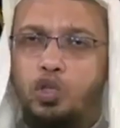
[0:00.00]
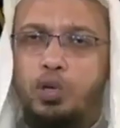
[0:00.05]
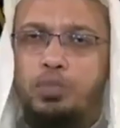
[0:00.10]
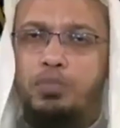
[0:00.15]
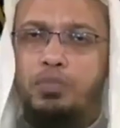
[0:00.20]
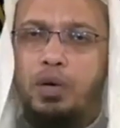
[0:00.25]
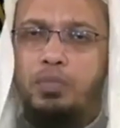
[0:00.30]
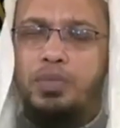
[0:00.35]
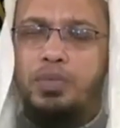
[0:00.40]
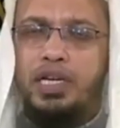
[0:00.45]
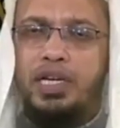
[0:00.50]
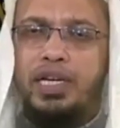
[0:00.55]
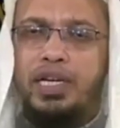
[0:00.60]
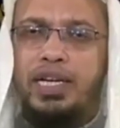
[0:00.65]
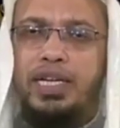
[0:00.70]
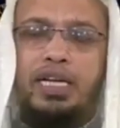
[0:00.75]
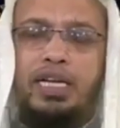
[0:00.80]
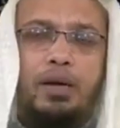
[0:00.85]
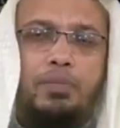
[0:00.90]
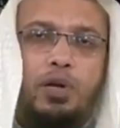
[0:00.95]
অসম্ভব
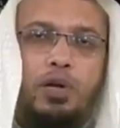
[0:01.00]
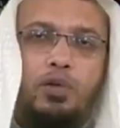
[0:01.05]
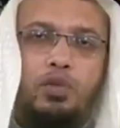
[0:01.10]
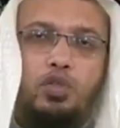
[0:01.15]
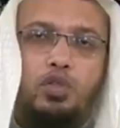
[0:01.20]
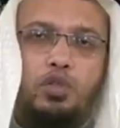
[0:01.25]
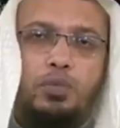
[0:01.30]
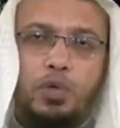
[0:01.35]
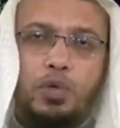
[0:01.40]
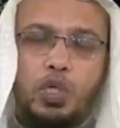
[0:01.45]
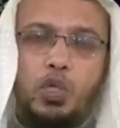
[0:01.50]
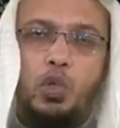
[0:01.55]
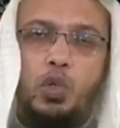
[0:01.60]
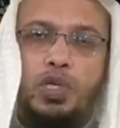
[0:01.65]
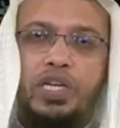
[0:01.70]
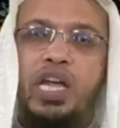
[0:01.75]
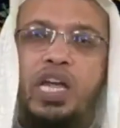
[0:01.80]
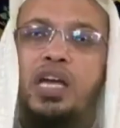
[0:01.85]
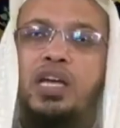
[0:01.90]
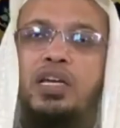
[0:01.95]
এটা আমরা অন্তত মনে
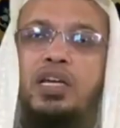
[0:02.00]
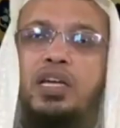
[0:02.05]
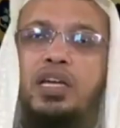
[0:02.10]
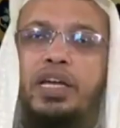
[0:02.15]
করি না